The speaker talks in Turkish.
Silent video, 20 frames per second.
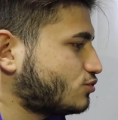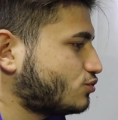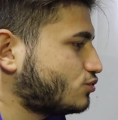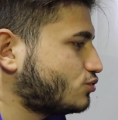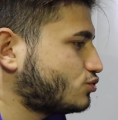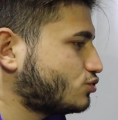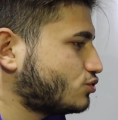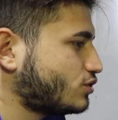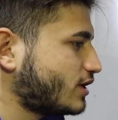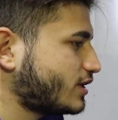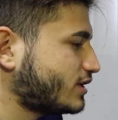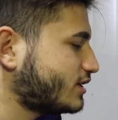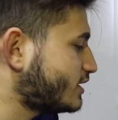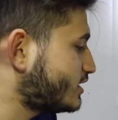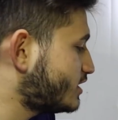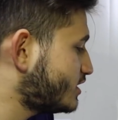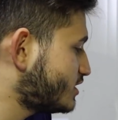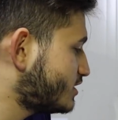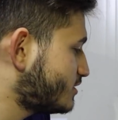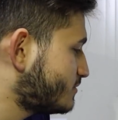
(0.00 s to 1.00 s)
sürüşü de
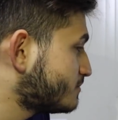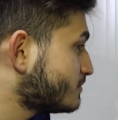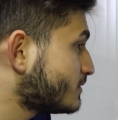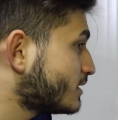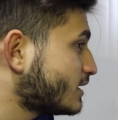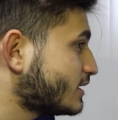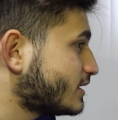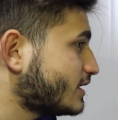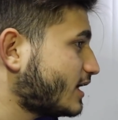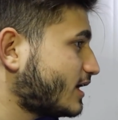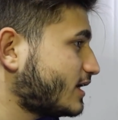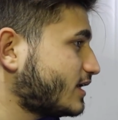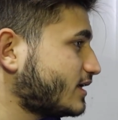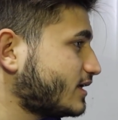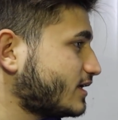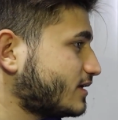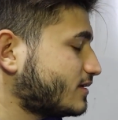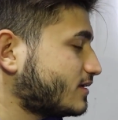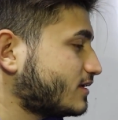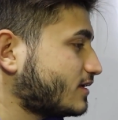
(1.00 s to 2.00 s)
ekledik.
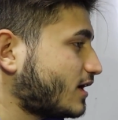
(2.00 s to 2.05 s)
Yani